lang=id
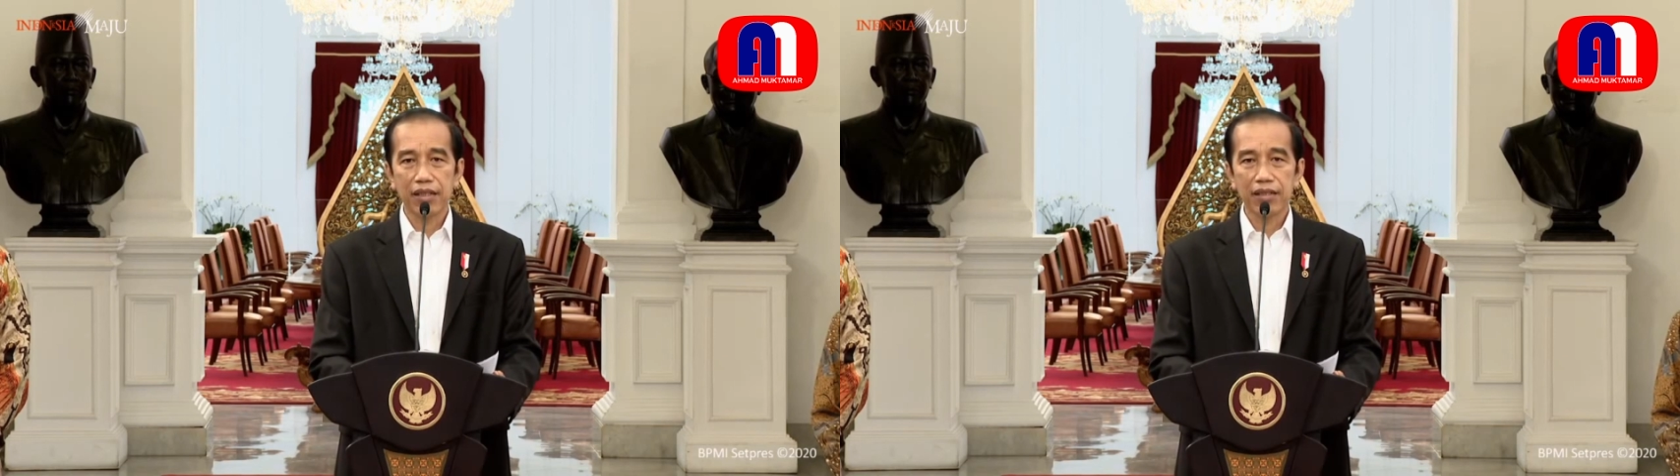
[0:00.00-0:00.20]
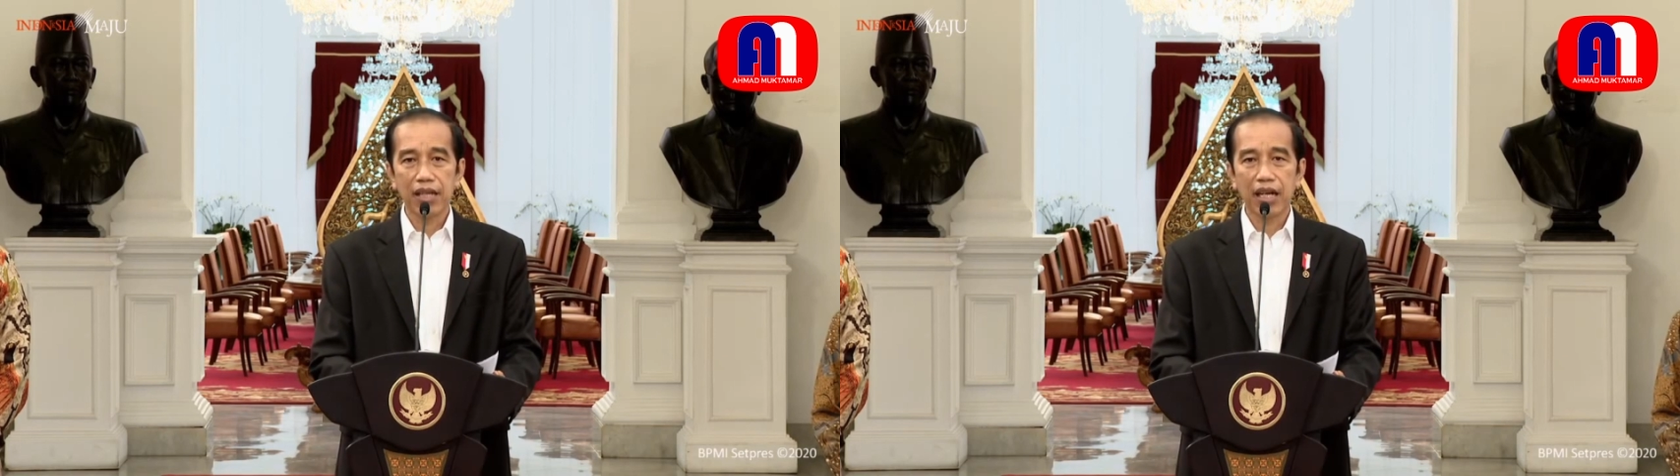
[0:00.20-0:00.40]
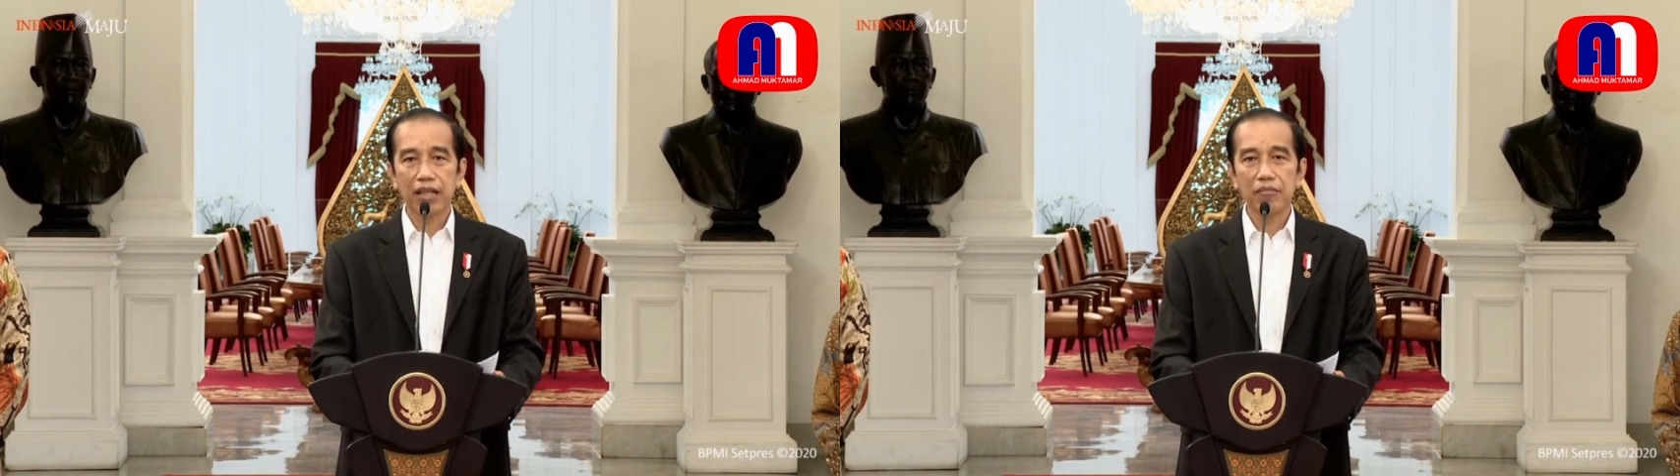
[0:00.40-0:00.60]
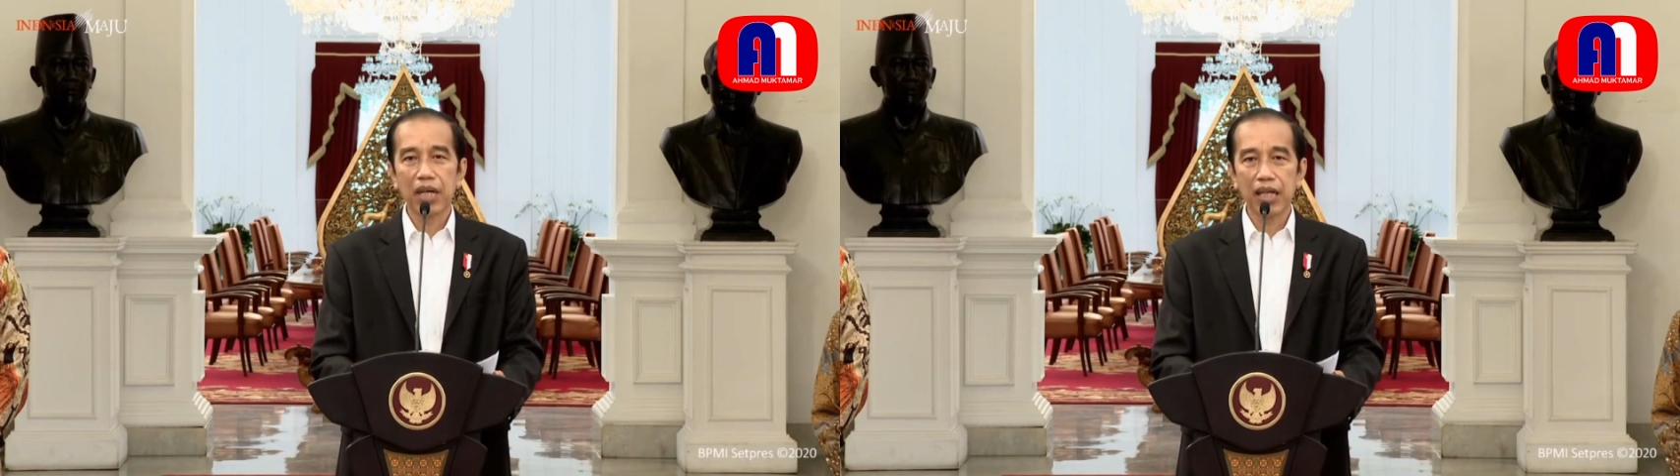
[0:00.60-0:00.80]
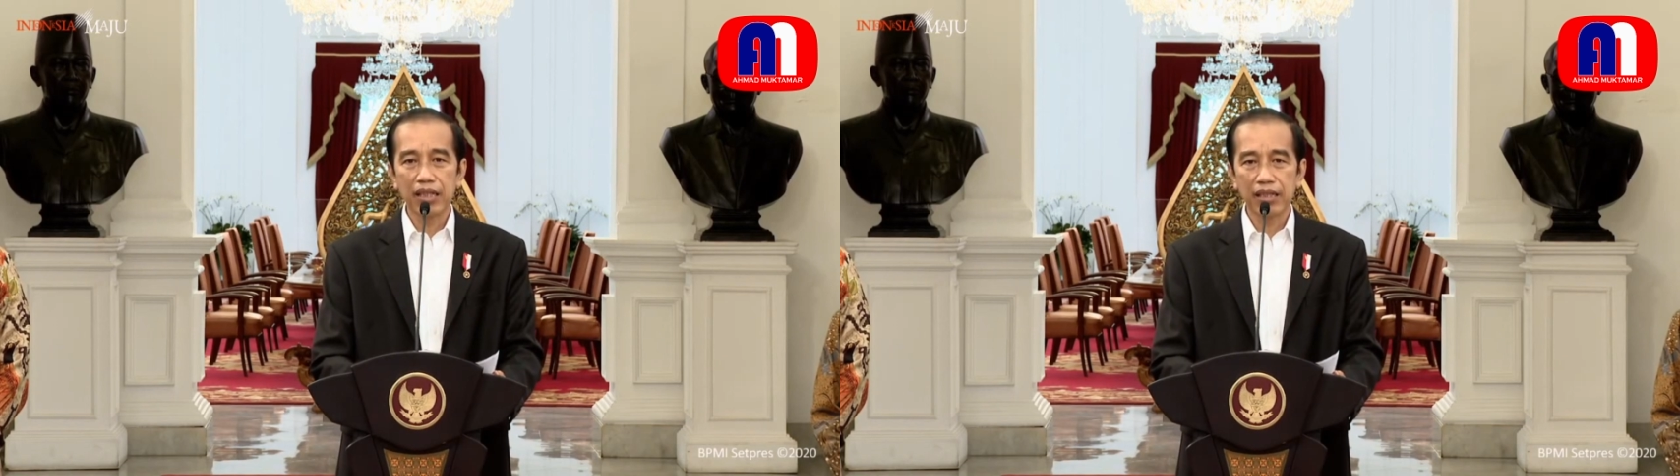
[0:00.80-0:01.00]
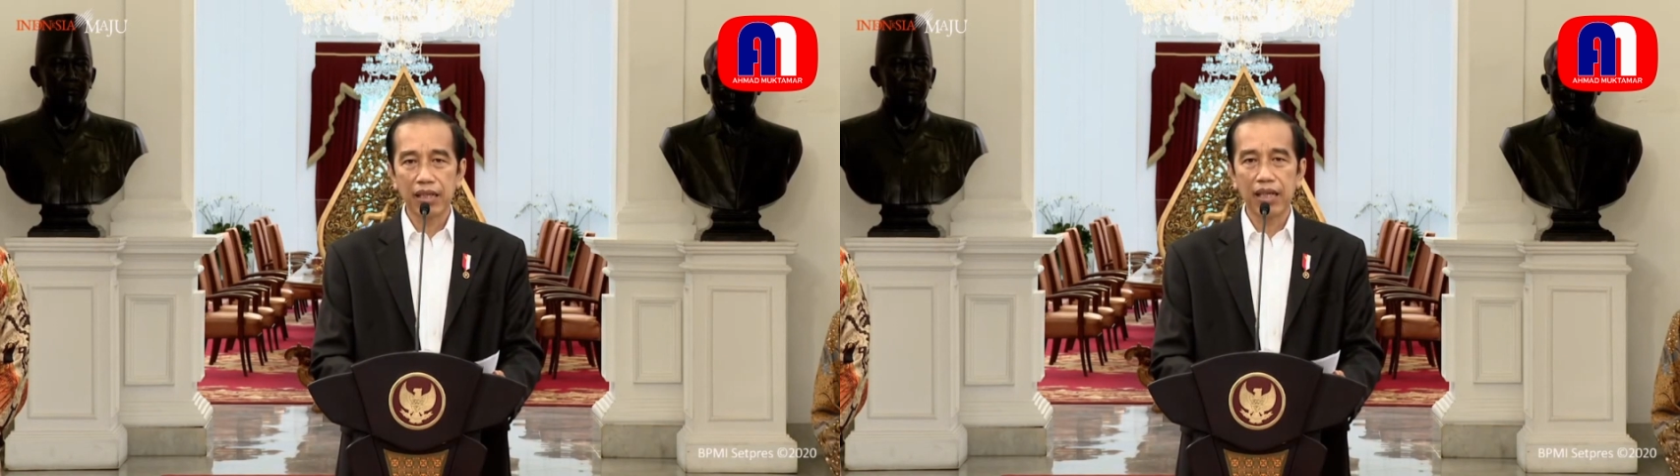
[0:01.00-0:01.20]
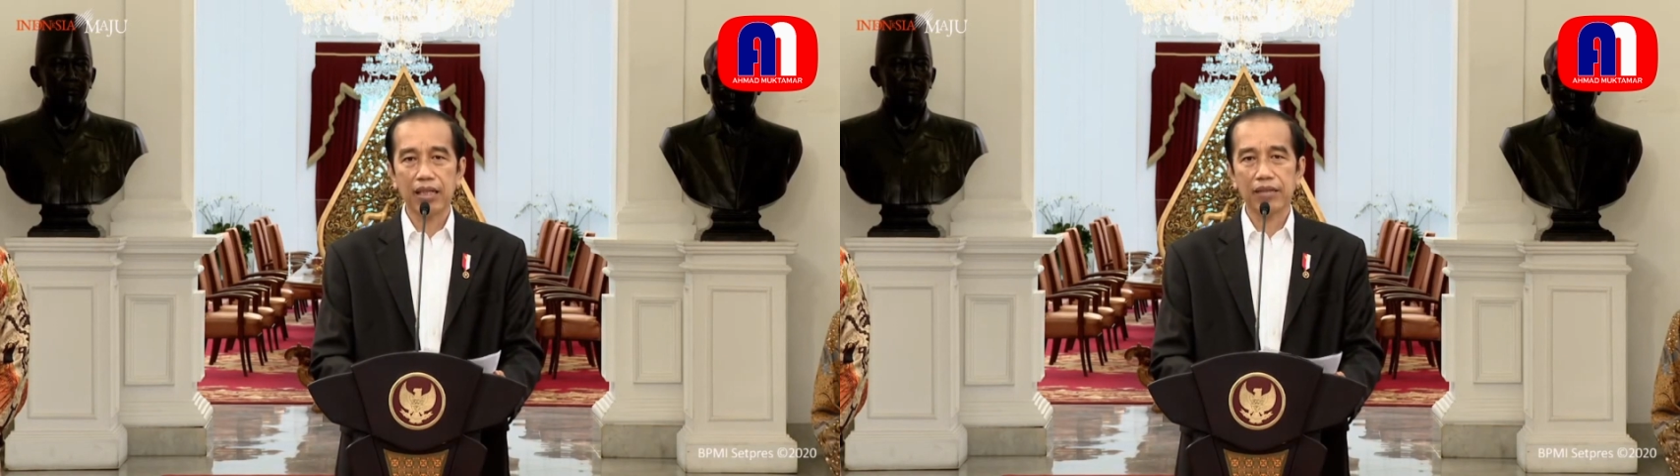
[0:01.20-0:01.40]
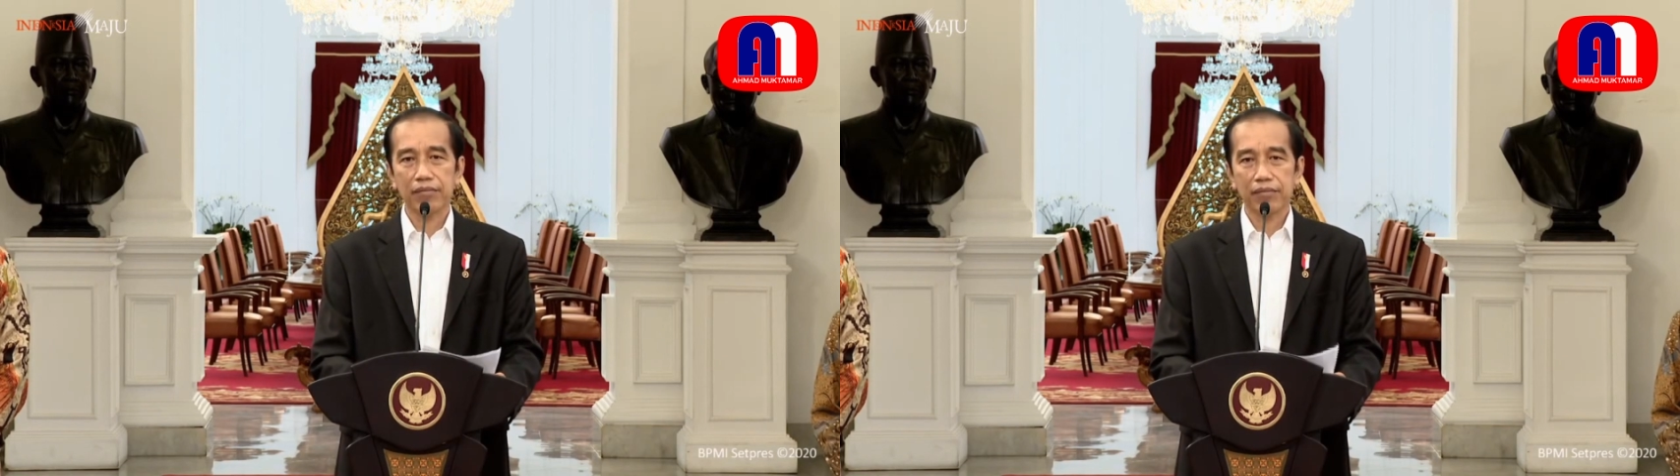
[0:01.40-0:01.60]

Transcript: yang menghina